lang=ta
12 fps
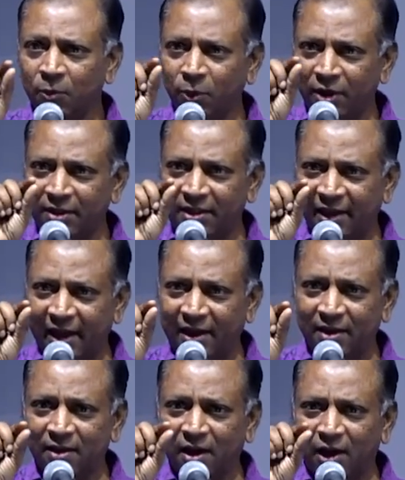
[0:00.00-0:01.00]
ஒரு
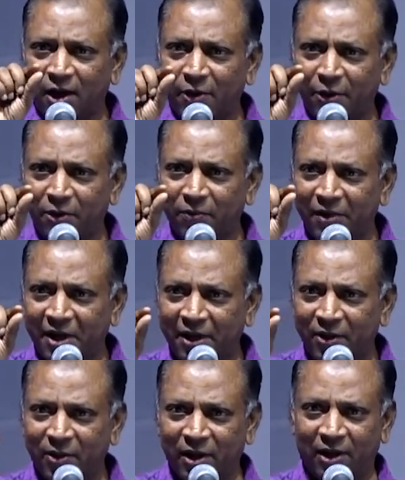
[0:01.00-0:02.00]
தேர்ந்த ஆடியோ
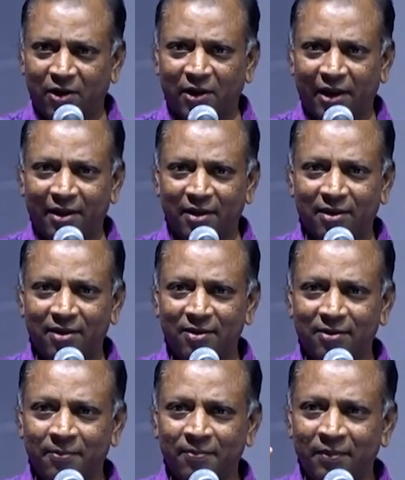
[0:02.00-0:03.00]
வீடியோ ரெக்கார்டிங்கு
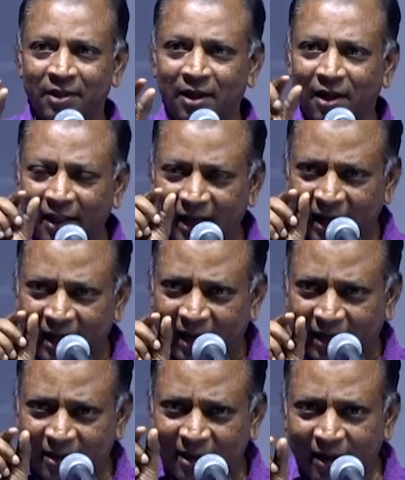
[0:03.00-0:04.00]
அதை
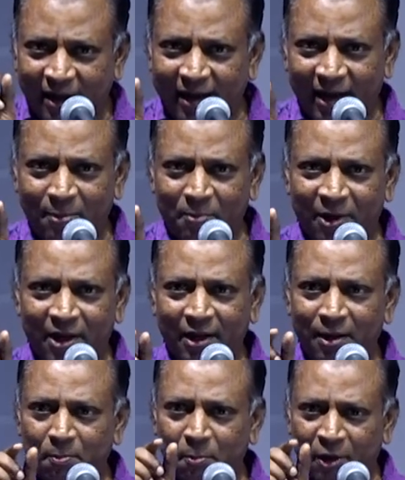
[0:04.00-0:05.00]
கரெக்டாக எடிட்
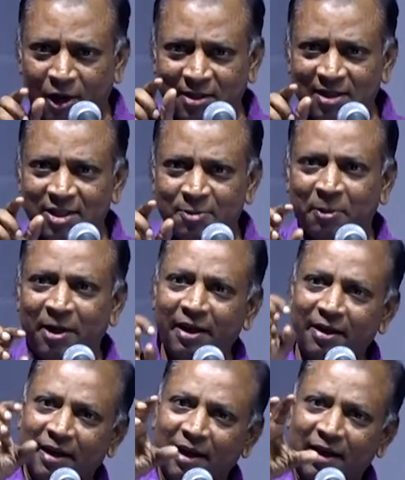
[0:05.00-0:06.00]
பண்ணி ப்ராசஸ் பண்ணி
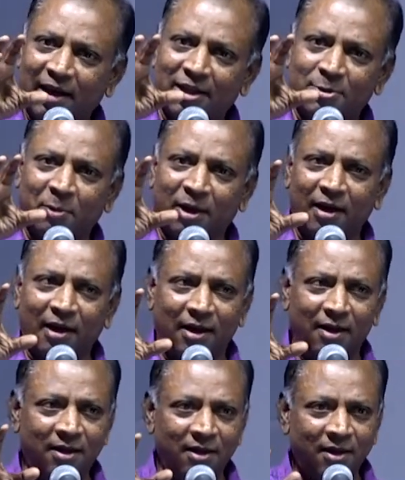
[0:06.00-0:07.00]
டெலிகாஸ்ட்
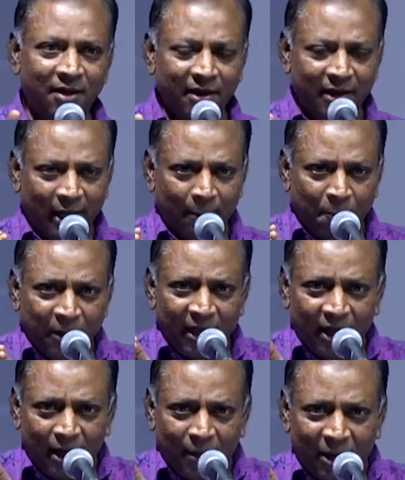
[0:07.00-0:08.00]
பண்ணால் எப்படி
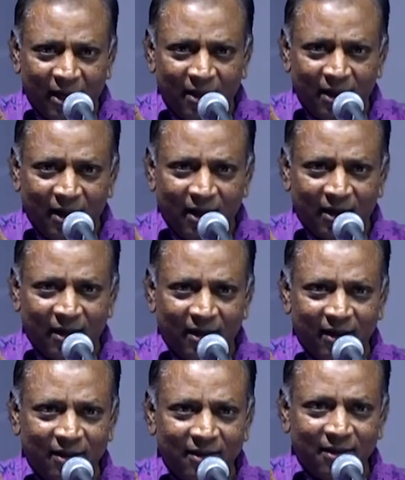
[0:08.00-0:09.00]
அமைதியாக
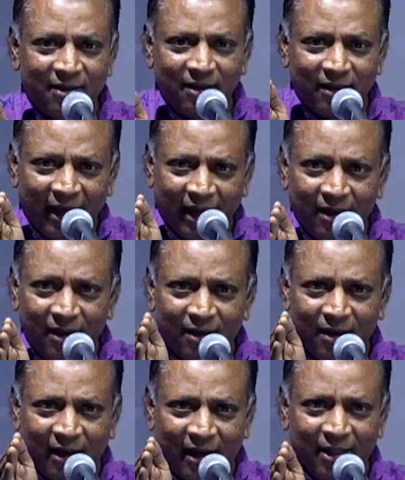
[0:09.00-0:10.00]
இருந்து
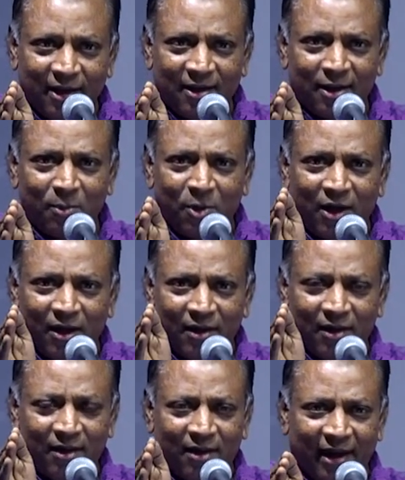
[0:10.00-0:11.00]
எங்கெங்கே கைதட்டணுமோ
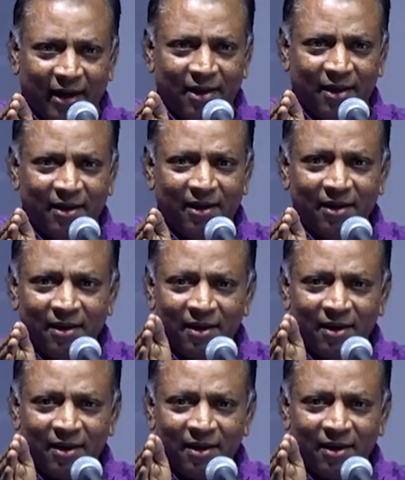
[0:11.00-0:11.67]
அங்கங்கே கைதட்டி